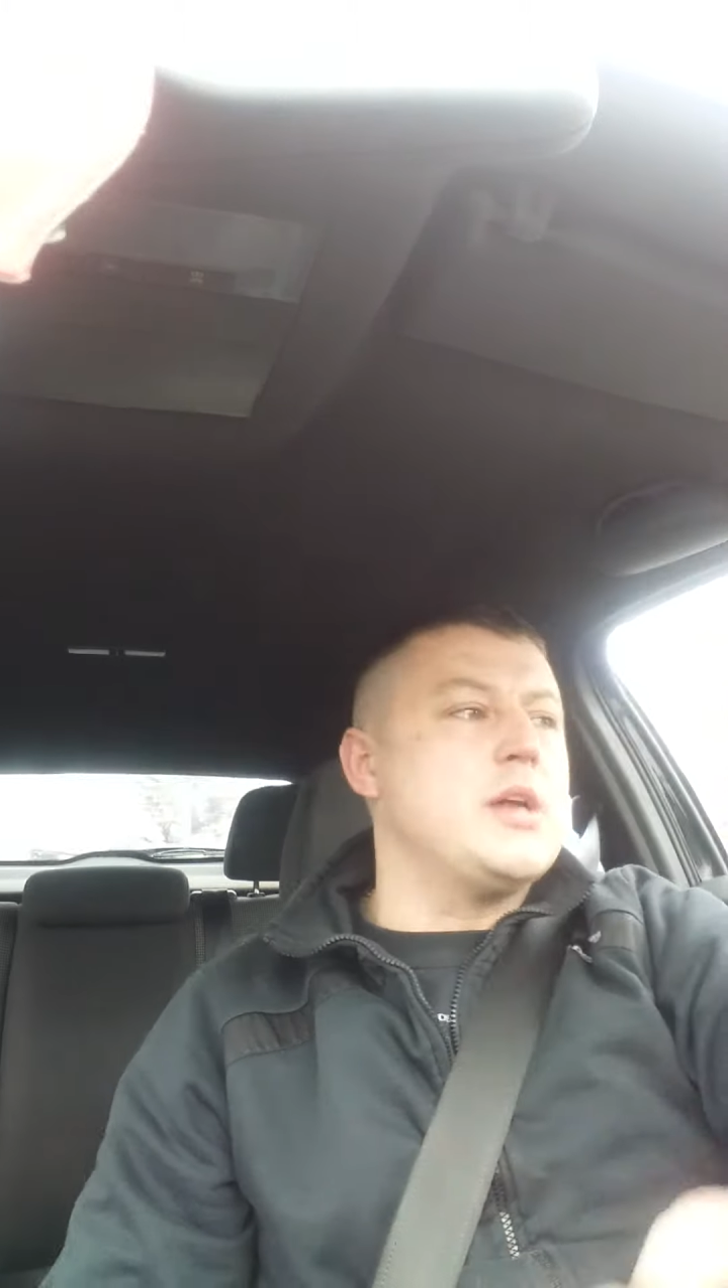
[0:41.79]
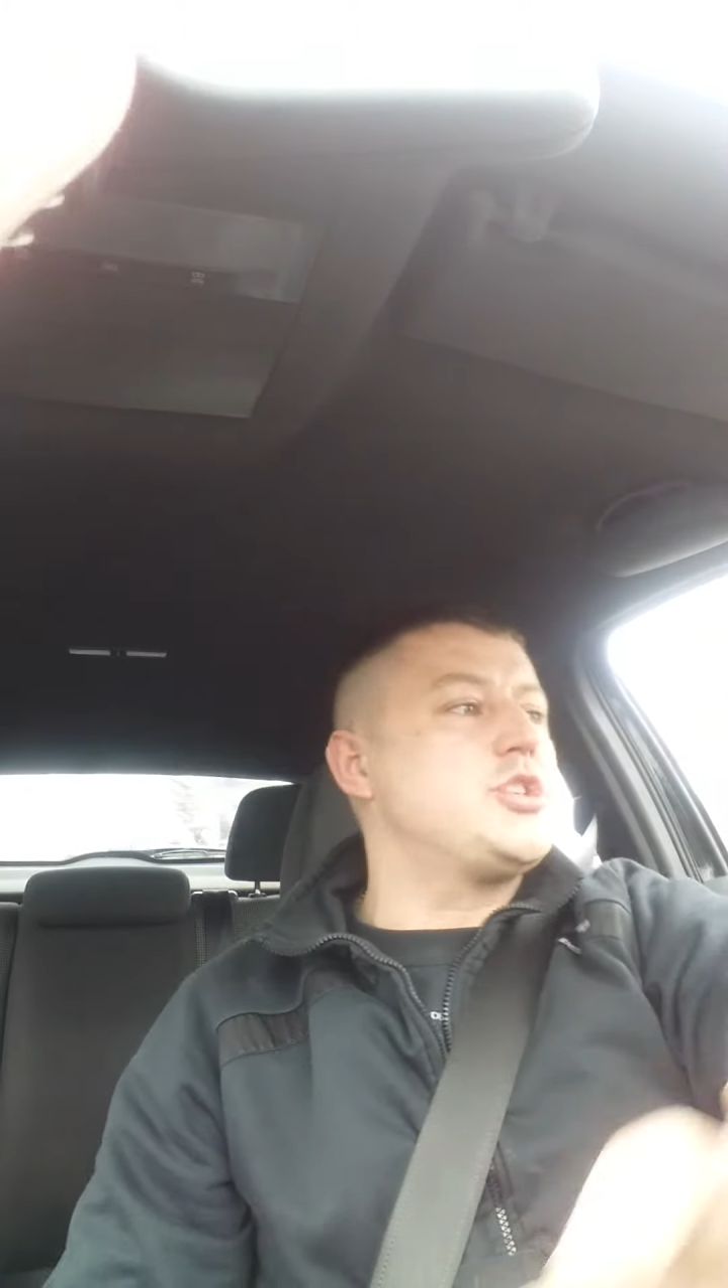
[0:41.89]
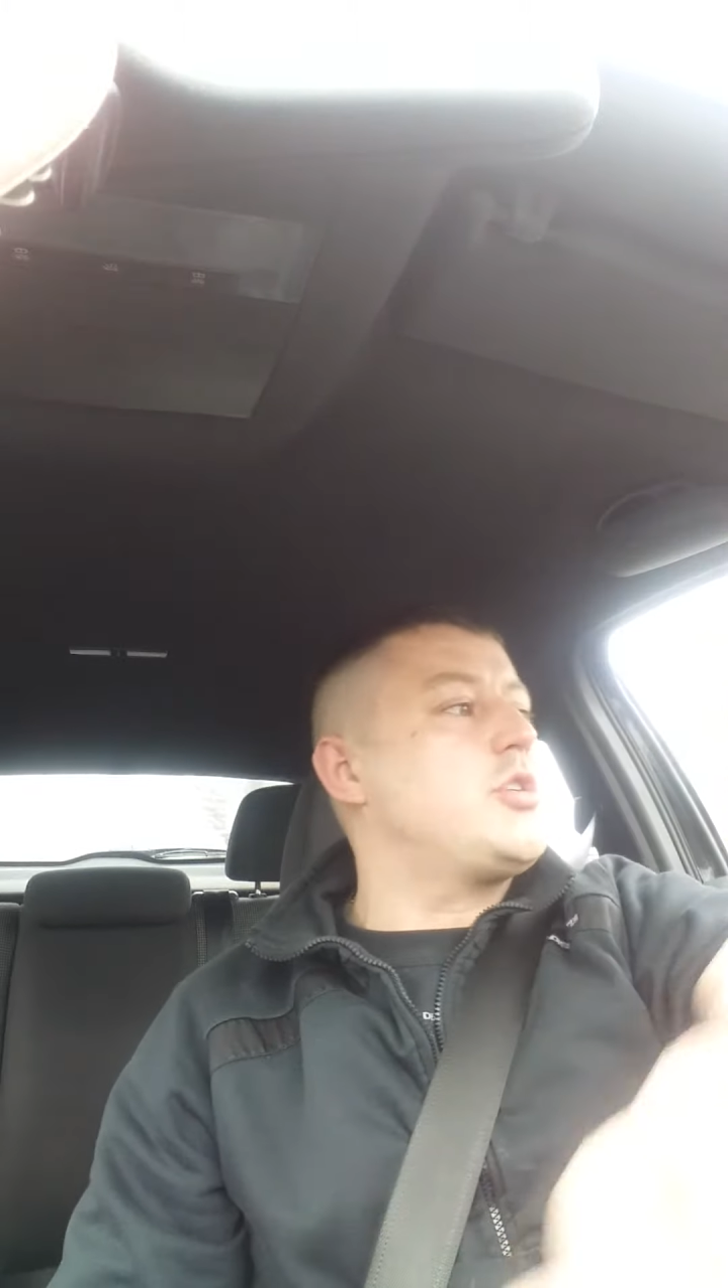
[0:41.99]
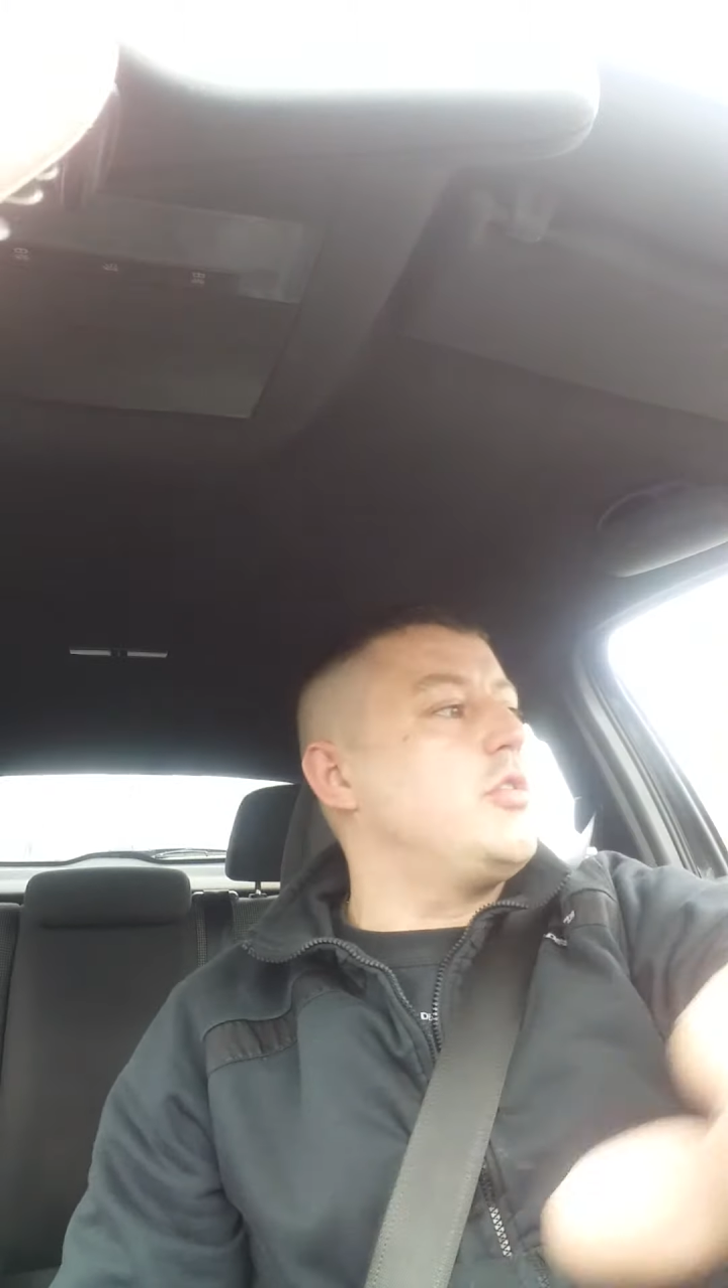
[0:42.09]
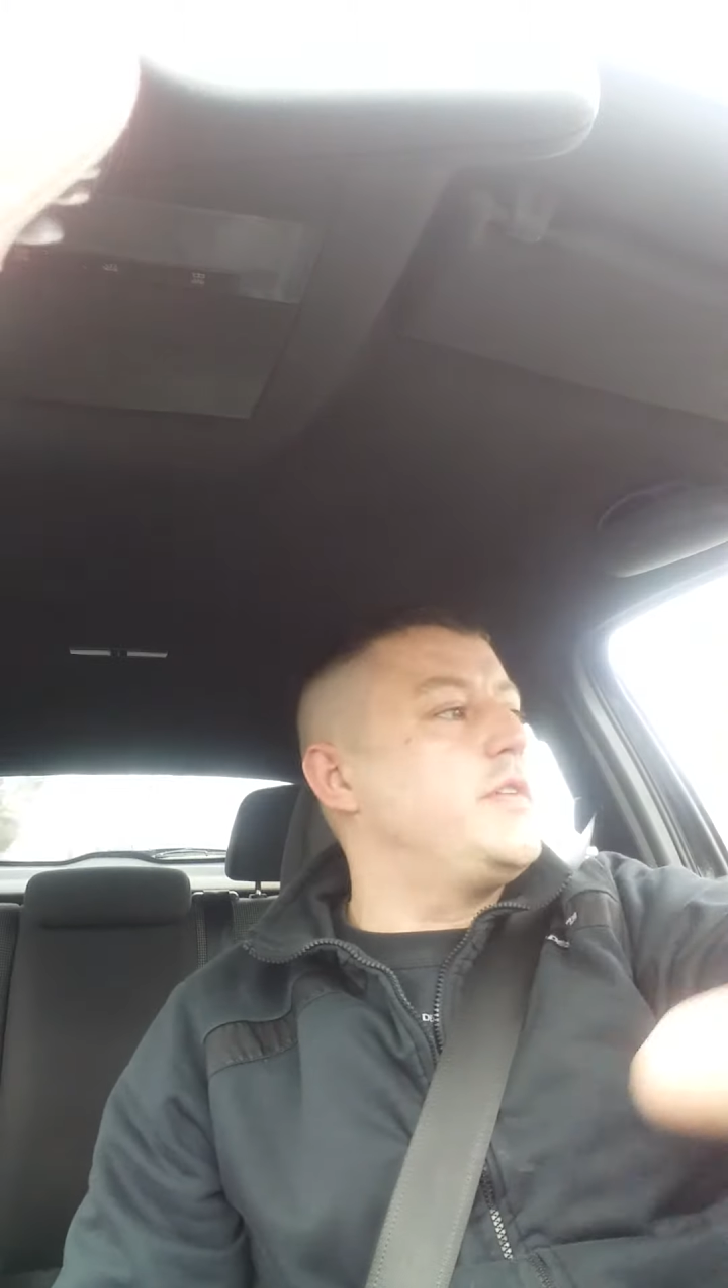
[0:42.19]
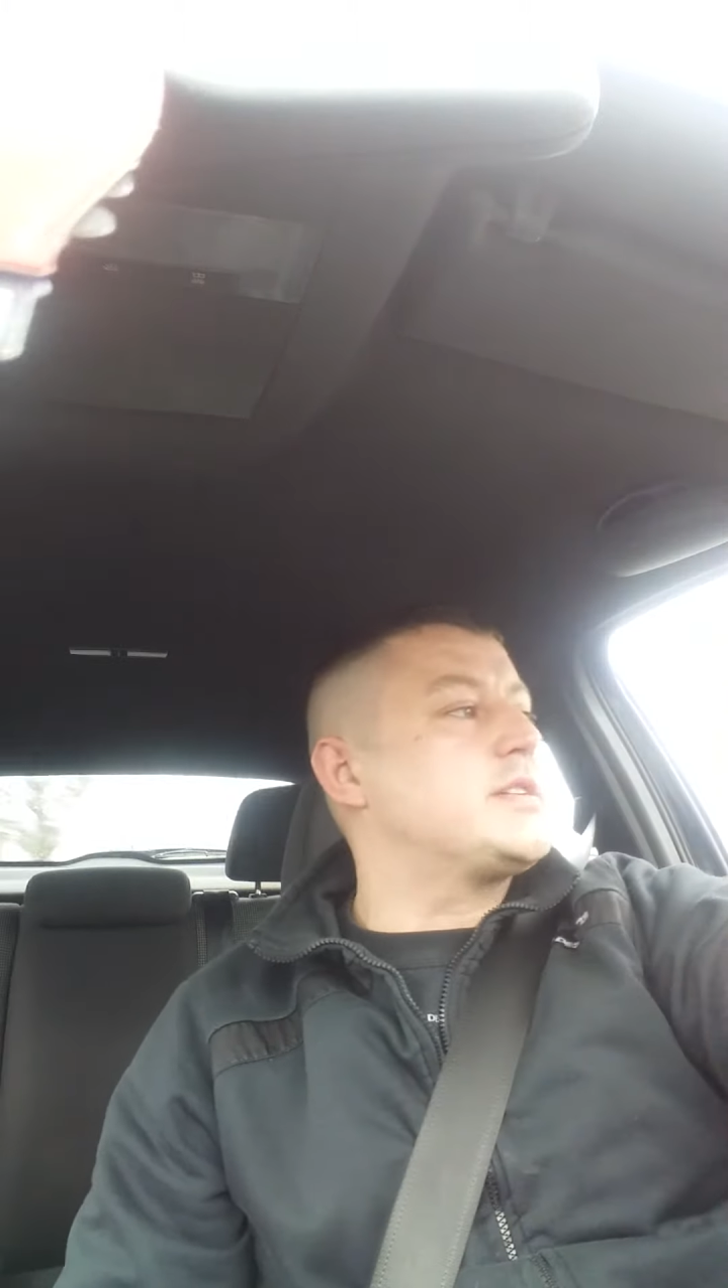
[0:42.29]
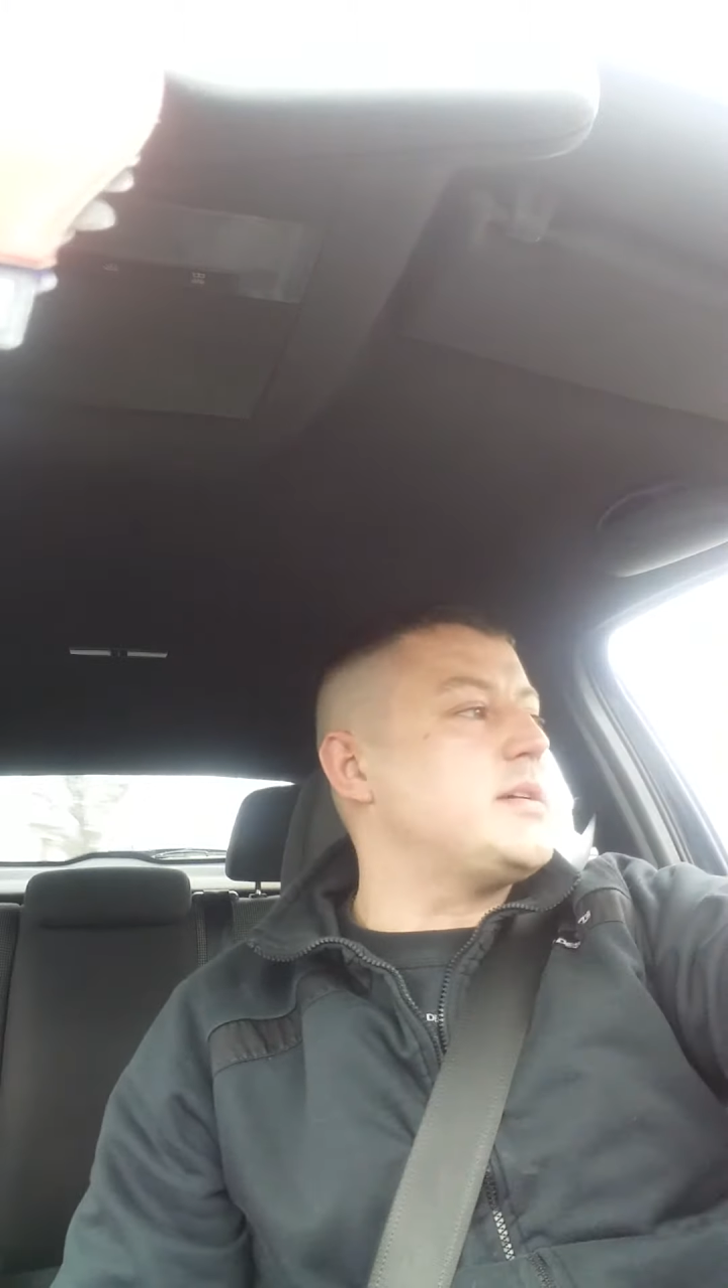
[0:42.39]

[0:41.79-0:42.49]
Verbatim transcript: aczkolwiek